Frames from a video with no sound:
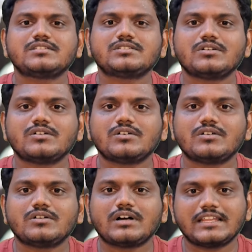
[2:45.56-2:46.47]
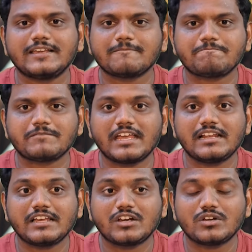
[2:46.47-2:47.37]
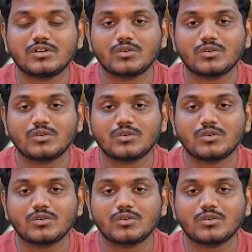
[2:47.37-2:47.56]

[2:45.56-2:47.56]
సో అది ఏలియన్